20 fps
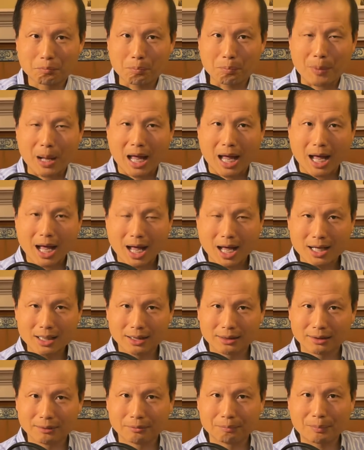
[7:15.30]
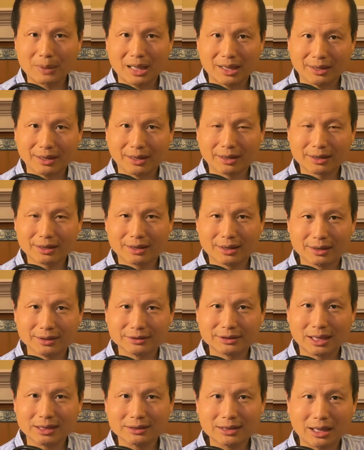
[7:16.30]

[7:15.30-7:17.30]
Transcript: 把呃把那个张